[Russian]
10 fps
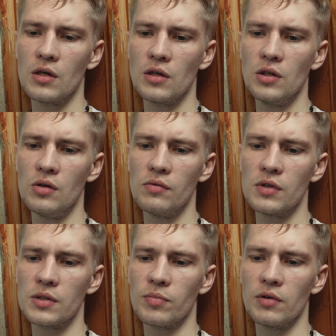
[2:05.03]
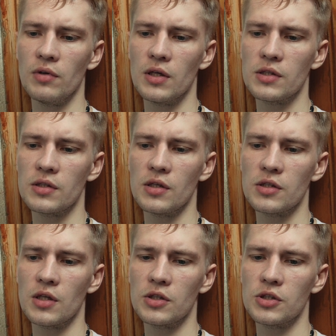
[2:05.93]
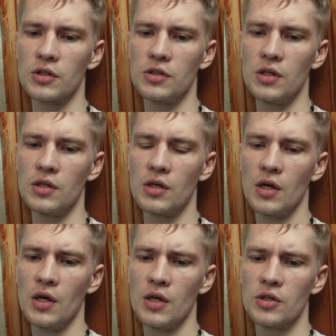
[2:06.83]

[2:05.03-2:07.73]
Когда у вас появляется достаточно денег,